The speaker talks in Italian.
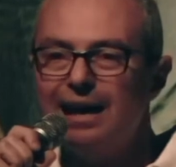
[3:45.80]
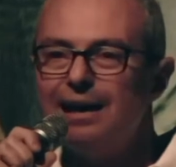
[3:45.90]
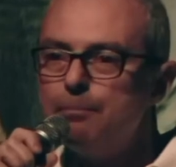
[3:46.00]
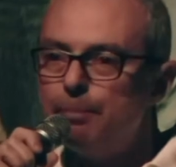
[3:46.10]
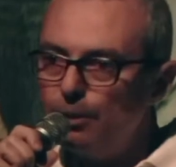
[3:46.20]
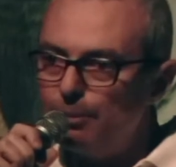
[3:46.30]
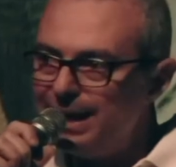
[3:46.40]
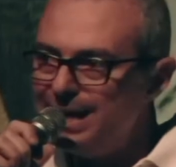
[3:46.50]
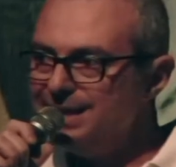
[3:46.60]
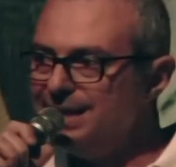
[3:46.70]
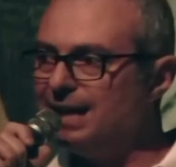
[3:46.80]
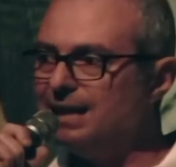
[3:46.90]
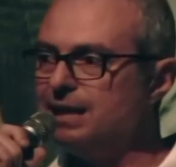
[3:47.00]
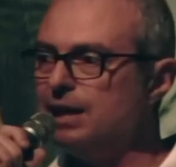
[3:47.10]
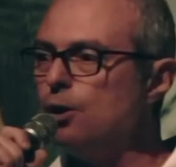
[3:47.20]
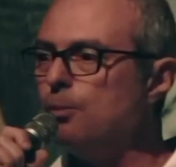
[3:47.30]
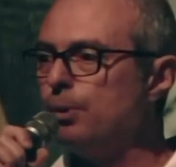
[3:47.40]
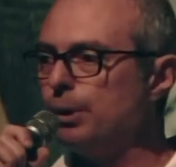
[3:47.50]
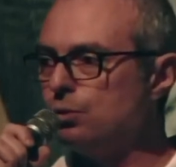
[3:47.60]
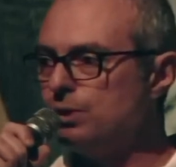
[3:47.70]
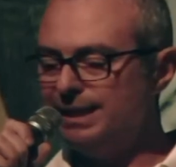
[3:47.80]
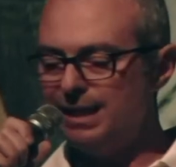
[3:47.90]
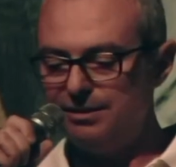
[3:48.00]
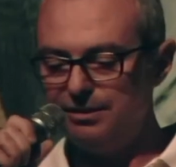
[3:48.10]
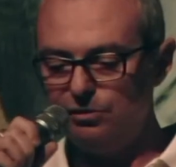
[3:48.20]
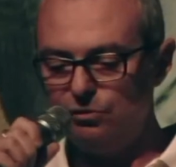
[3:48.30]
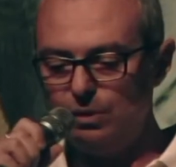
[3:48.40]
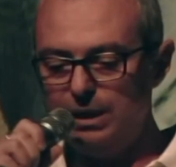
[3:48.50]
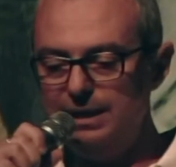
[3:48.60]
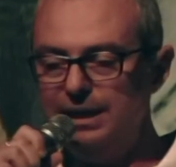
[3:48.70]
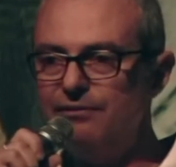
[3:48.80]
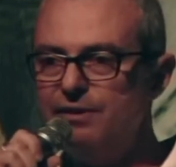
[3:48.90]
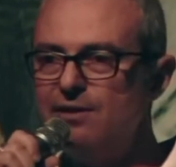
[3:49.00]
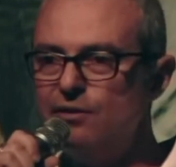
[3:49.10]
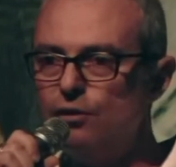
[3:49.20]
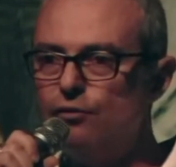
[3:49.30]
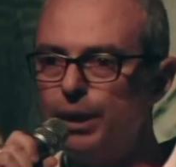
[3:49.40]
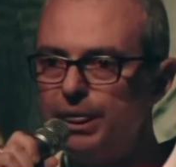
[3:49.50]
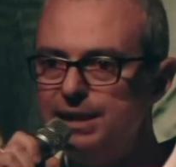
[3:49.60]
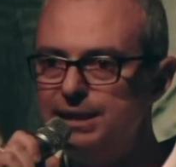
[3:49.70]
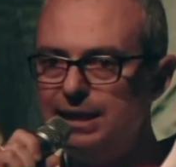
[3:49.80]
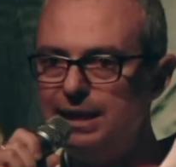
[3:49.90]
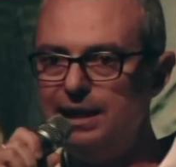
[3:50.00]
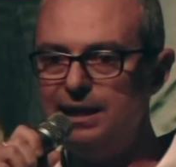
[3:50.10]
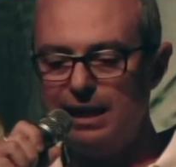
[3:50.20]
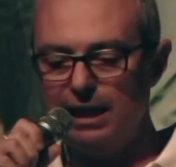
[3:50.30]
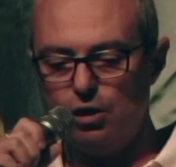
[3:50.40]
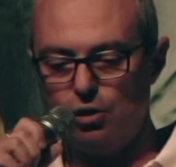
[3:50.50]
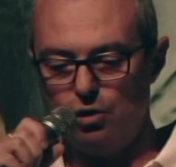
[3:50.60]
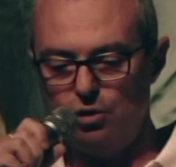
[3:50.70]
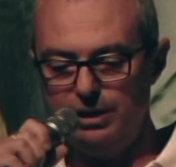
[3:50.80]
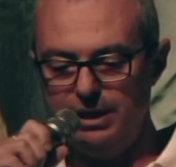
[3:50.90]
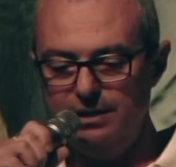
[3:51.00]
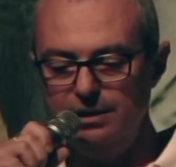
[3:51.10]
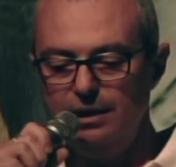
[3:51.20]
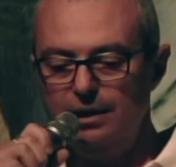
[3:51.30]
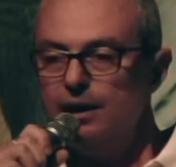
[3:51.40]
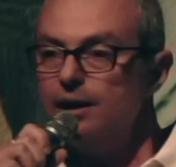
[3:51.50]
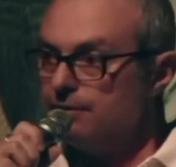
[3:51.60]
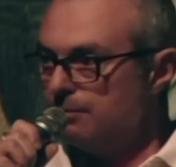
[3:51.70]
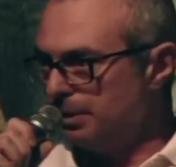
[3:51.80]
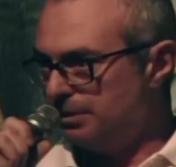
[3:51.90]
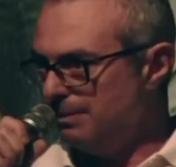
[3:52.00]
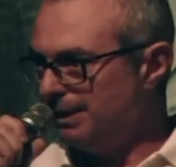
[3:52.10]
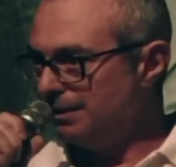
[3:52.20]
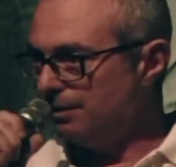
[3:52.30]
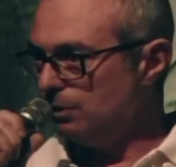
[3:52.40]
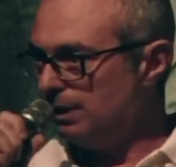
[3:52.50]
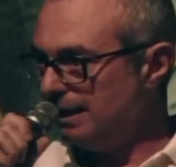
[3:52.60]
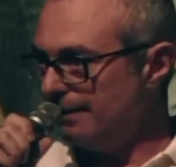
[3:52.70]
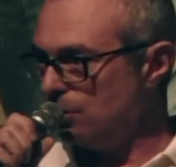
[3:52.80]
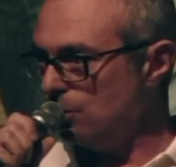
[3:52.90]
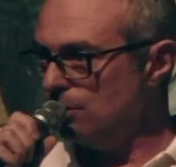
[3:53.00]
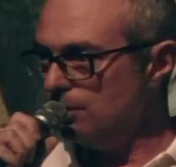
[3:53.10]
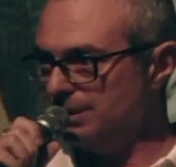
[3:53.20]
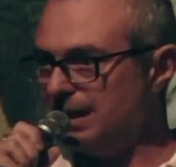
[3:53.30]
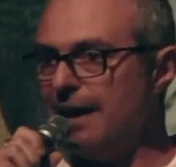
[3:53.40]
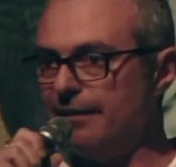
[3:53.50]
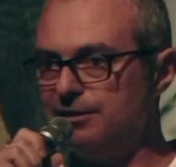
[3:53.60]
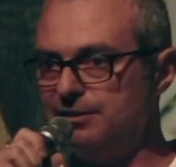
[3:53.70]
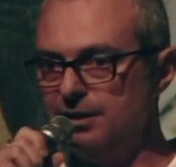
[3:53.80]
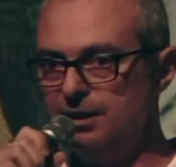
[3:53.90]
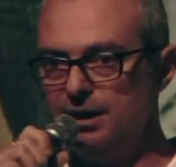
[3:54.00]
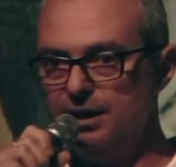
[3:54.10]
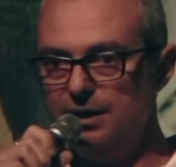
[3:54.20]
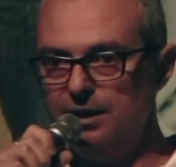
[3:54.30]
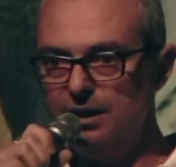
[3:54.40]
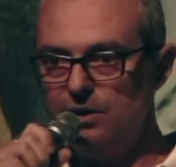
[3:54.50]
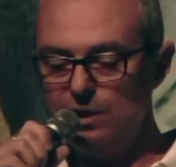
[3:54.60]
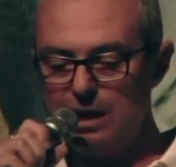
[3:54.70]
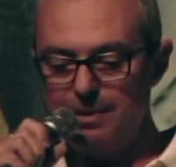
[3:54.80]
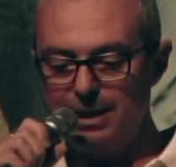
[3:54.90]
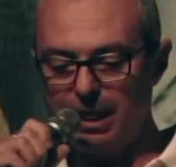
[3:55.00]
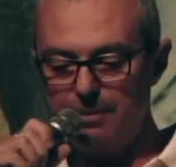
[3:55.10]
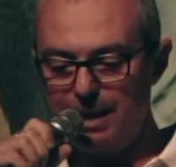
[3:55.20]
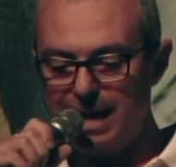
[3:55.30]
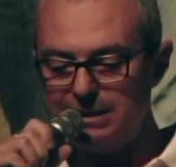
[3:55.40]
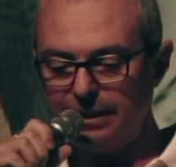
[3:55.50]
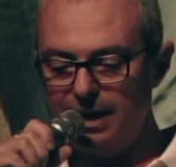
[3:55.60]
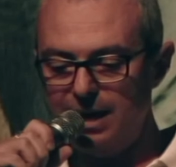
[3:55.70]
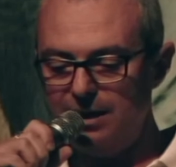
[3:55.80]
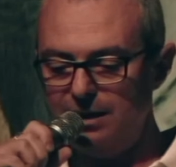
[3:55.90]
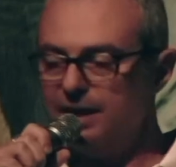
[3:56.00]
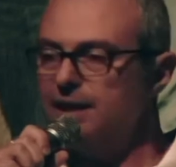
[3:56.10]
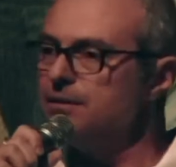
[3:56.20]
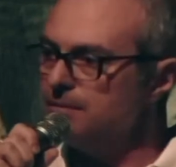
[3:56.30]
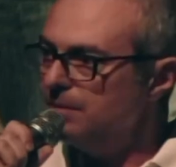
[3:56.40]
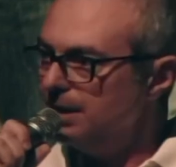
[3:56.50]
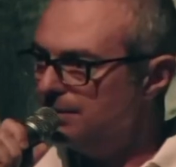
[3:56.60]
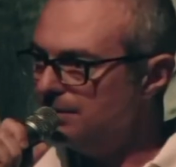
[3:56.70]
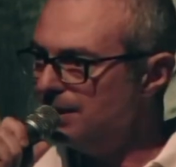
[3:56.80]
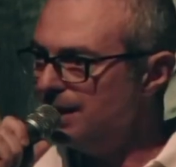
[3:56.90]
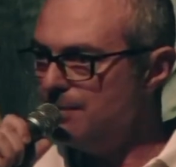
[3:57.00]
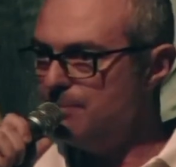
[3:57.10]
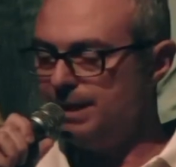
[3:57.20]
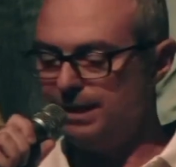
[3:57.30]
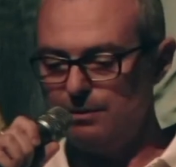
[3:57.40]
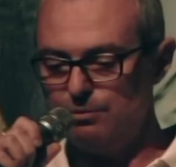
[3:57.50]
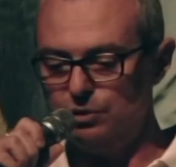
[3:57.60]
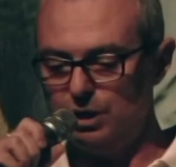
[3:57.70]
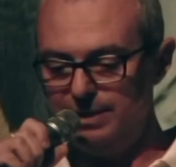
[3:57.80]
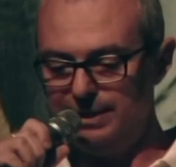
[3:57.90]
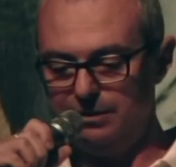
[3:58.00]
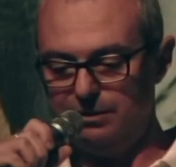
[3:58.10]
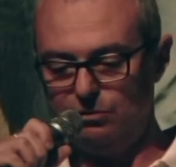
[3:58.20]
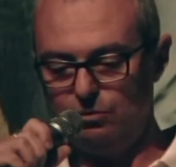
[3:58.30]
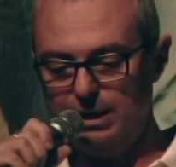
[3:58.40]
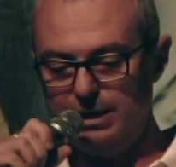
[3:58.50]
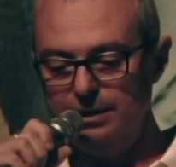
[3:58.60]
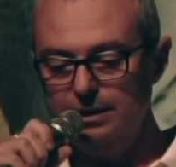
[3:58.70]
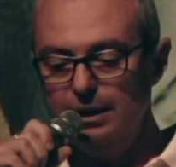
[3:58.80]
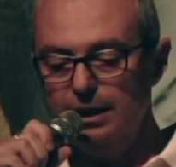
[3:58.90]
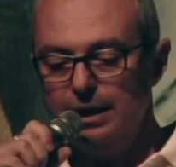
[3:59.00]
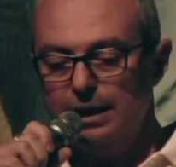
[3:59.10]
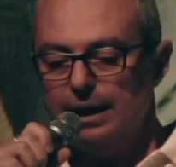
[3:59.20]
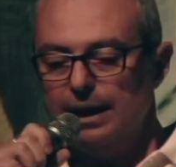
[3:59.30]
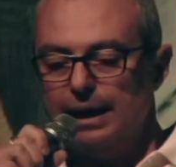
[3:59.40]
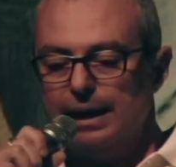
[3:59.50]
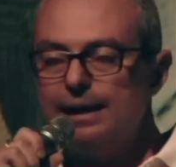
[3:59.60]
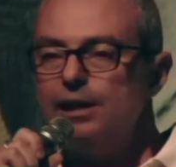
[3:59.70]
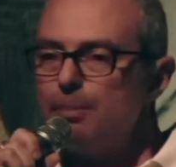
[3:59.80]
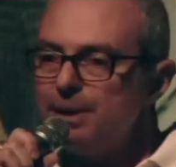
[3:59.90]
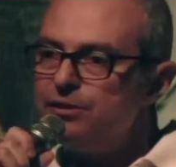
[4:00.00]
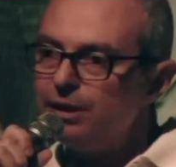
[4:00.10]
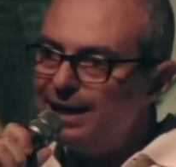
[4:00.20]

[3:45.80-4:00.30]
propagandata le opportunità sessuali che venivano fornite dalle, dalle colonie possibilità sessuali che erano scarse in, in una madre patria inibita dal punto di vista sessuale. Io penso che